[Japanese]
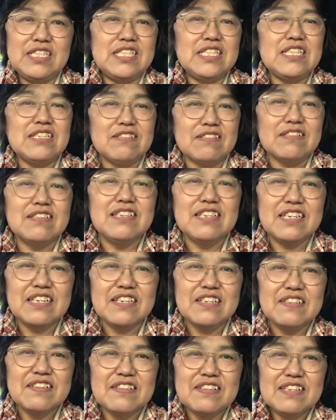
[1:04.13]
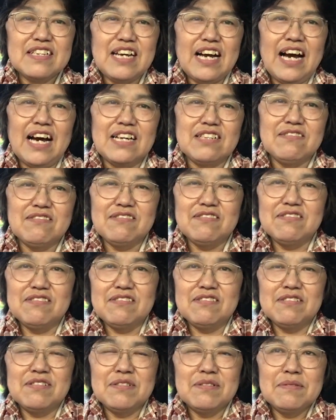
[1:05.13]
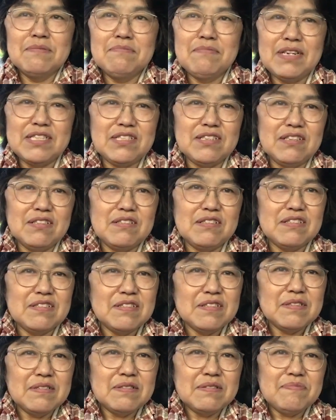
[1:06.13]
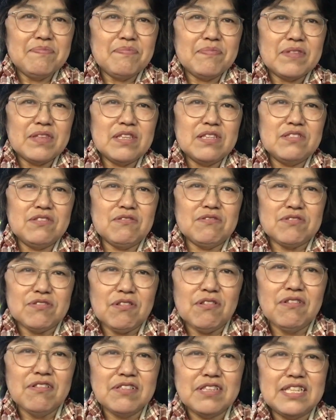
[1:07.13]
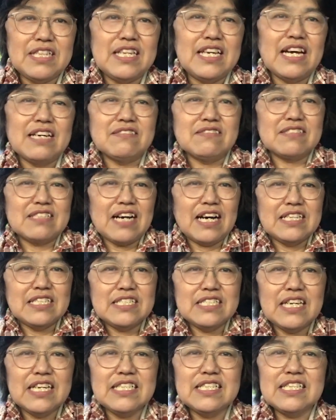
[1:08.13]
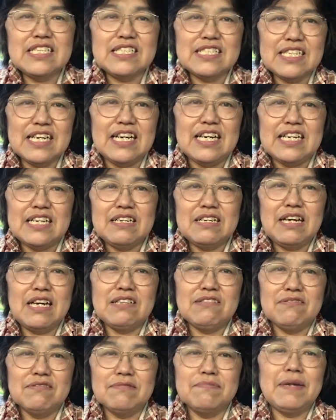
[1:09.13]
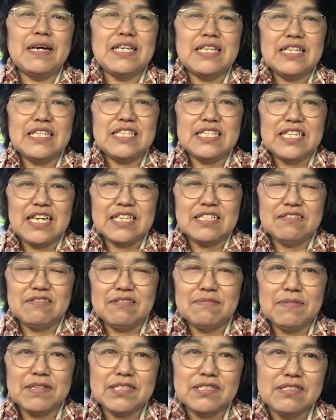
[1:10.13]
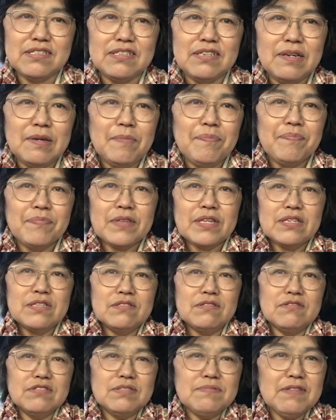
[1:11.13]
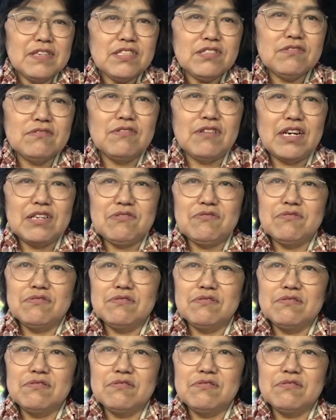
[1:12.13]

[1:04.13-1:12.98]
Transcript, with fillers: 12分あのまあ、ちょこちょこってやる感じなんですがあの毎日やっておりますそうしますとあの